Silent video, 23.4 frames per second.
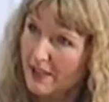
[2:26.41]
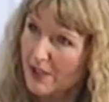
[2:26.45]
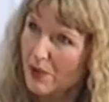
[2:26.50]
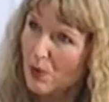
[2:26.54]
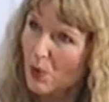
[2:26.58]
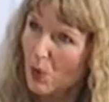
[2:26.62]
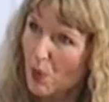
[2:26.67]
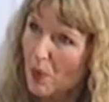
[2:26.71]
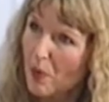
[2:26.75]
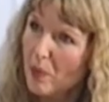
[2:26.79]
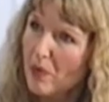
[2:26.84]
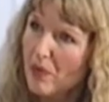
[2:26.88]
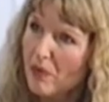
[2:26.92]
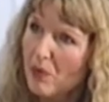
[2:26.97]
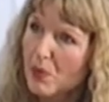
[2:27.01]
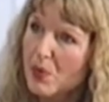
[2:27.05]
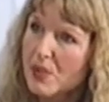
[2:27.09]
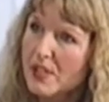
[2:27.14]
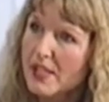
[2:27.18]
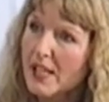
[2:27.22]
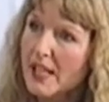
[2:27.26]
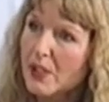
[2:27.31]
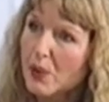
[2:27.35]
ins
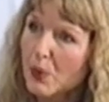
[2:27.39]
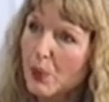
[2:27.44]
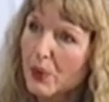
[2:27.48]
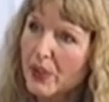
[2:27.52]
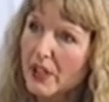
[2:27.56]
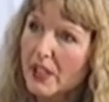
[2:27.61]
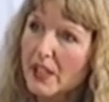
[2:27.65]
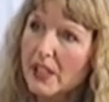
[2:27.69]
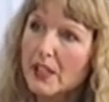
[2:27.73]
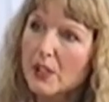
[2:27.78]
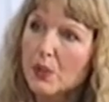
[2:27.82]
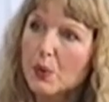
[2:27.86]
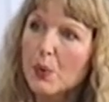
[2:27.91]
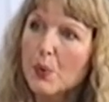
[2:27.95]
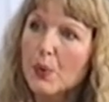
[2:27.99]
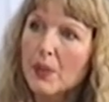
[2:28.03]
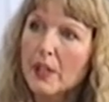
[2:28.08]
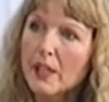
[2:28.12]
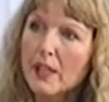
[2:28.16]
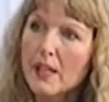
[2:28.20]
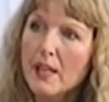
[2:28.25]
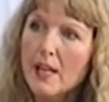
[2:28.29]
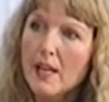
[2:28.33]
Oberbewusstsein
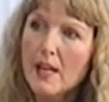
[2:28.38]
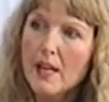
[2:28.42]
durchgedrungen.